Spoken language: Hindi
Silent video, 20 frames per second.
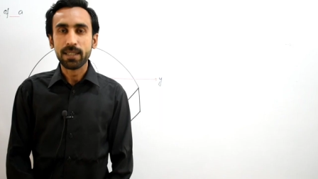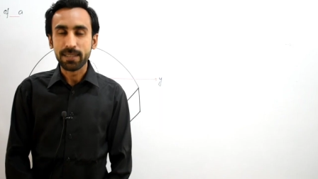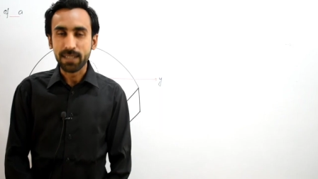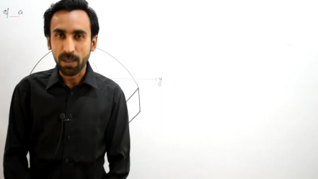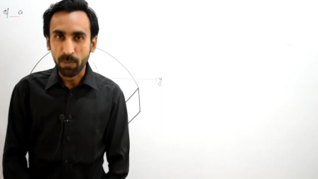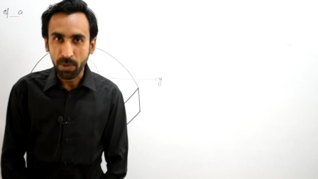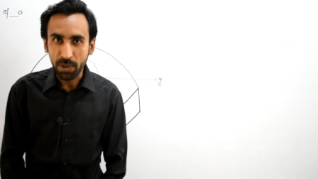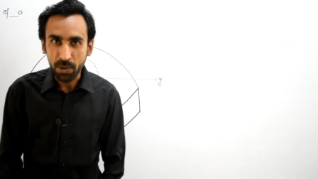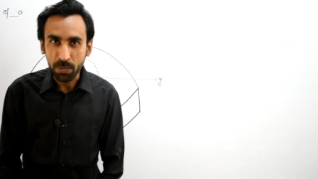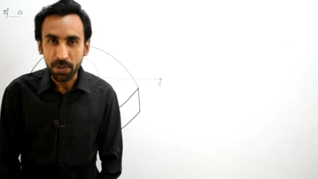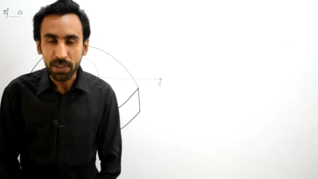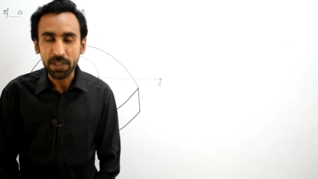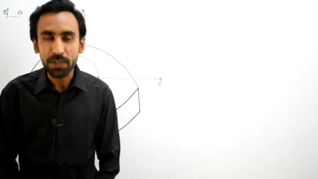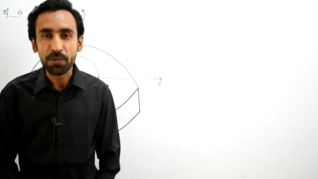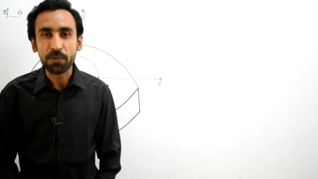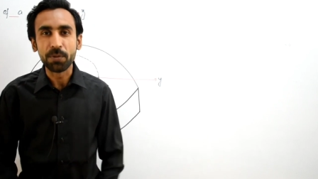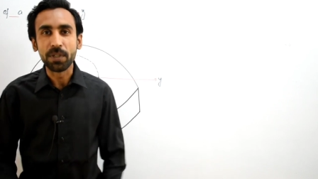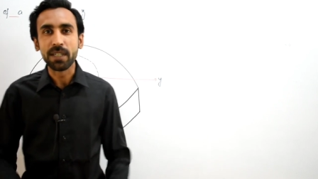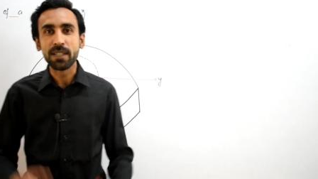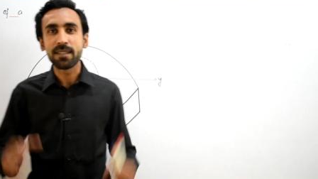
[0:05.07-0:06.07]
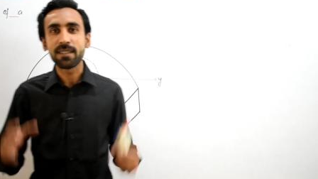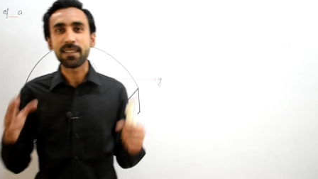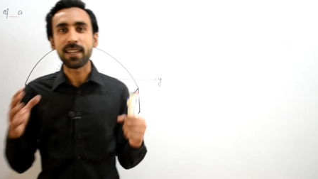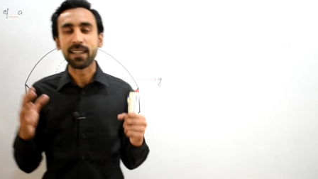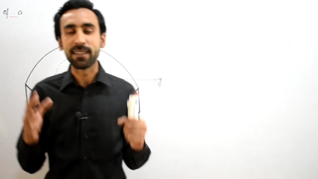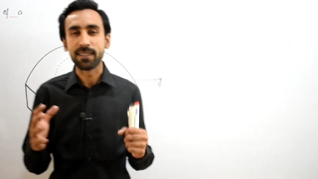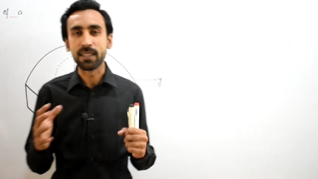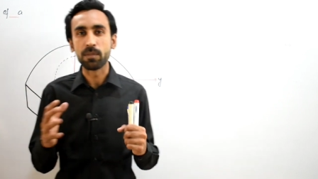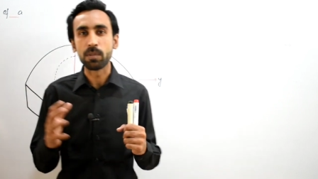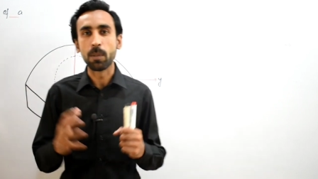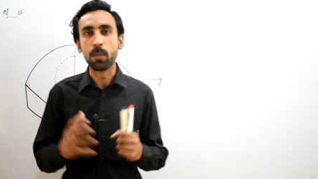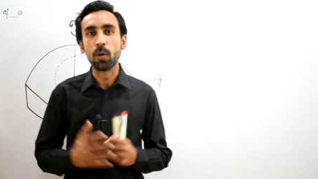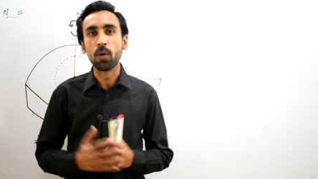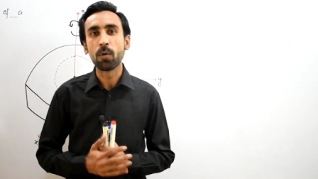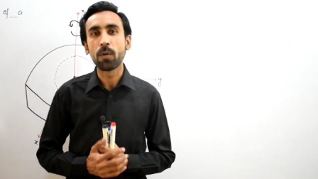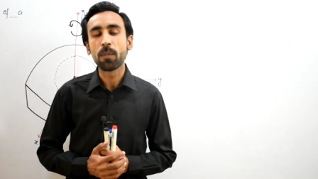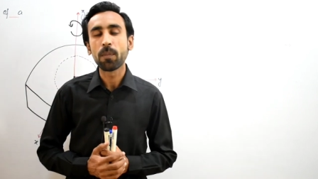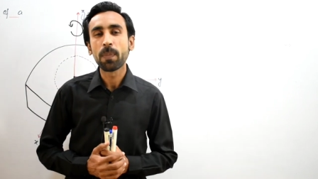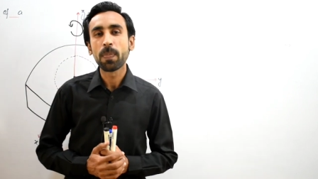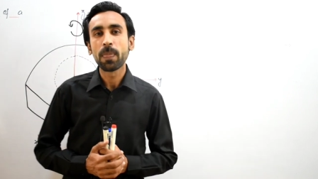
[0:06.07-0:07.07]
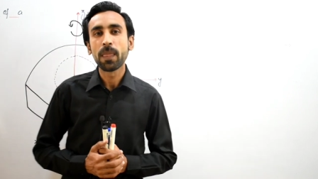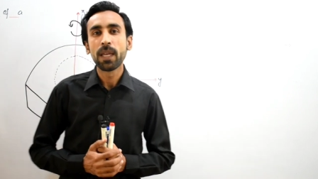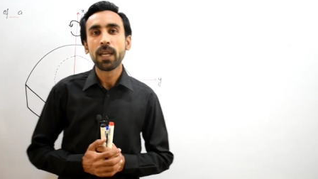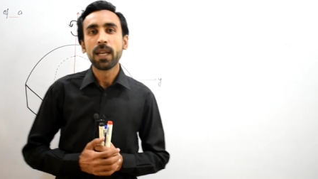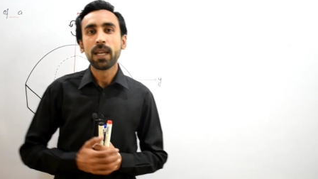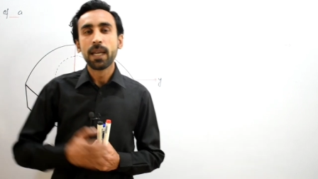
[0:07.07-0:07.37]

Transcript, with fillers: असलम डियर स्टूडेंट्स कैसे हैं सब लोग